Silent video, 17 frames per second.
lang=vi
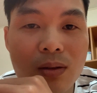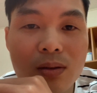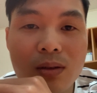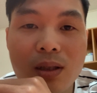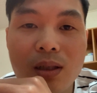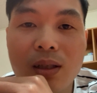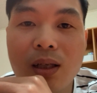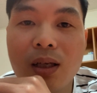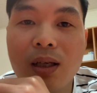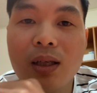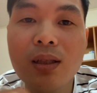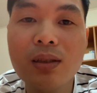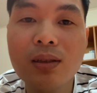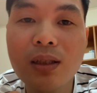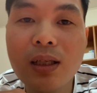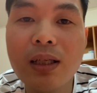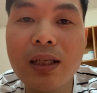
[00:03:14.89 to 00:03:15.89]
thiết kế
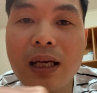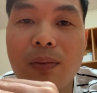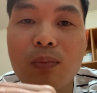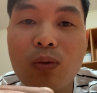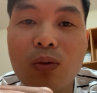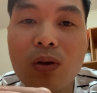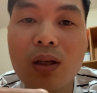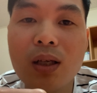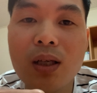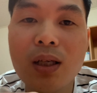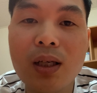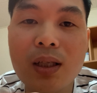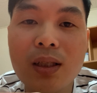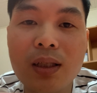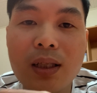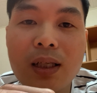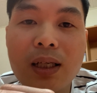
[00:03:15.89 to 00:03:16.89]
rất là đẹp luôn
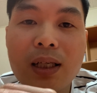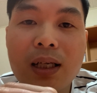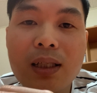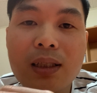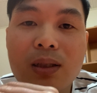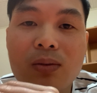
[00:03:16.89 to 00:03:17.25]
hiện nay các cái